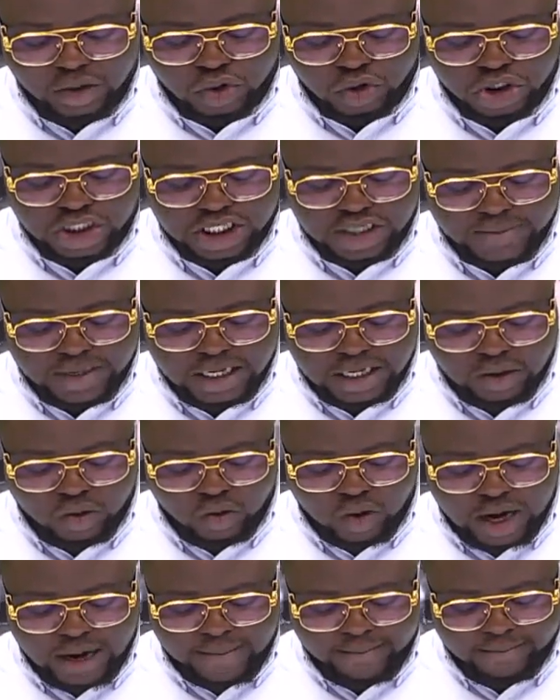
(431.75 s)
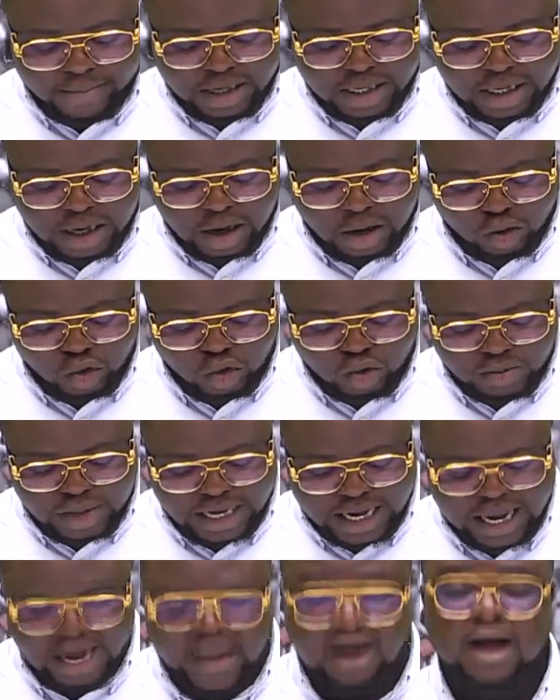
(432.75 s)
le génie béninois mis en
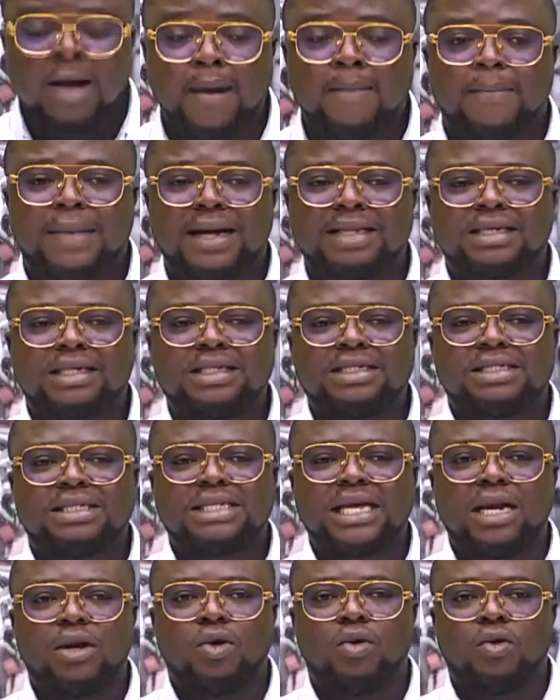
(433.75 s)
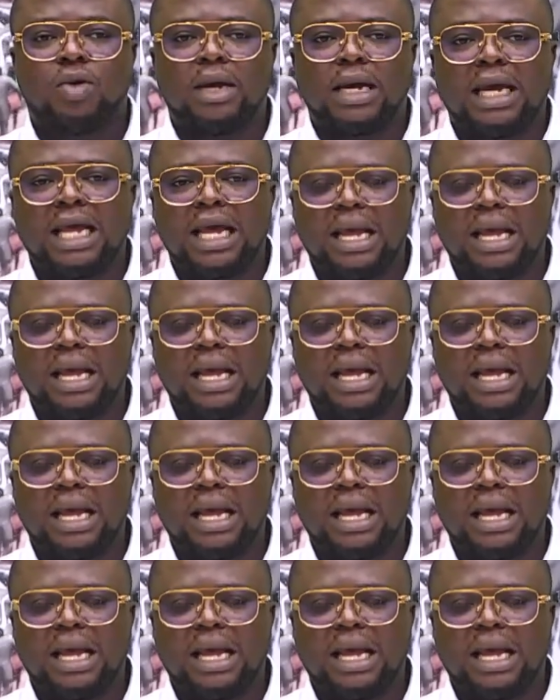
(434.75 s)
lumière, Patrice Talon et